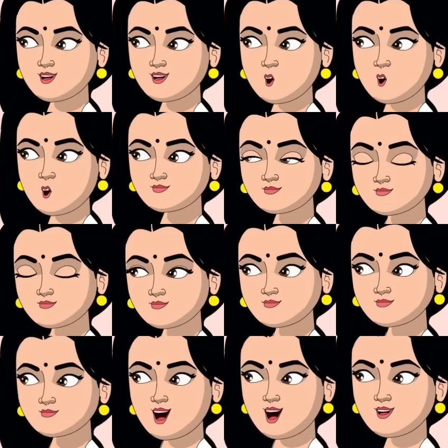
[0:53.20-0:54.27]
ஓகே
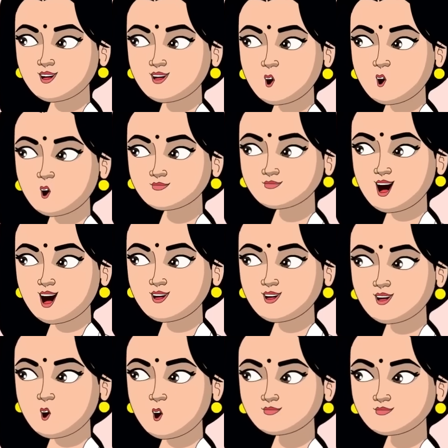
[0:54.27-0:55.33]
ஆகாஷ் நாளைக்கு தான் வீட்டுக்கு
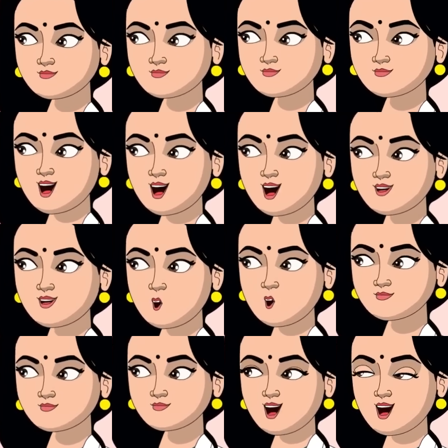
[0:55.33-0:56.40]
போறீங்கல்ல போய்
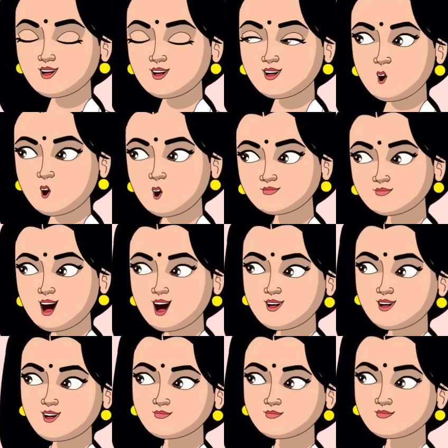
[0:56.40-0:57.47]
உங்க ஃப்ரெண்ட்ஸோட
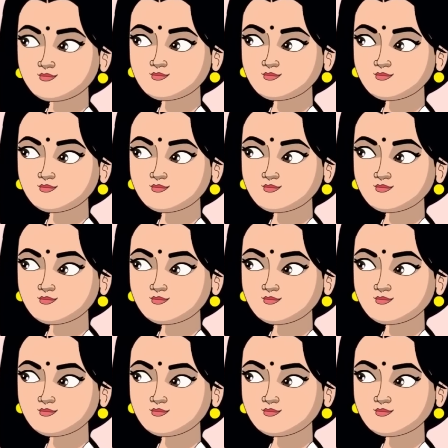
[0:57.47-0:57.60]
விளையாடுங்க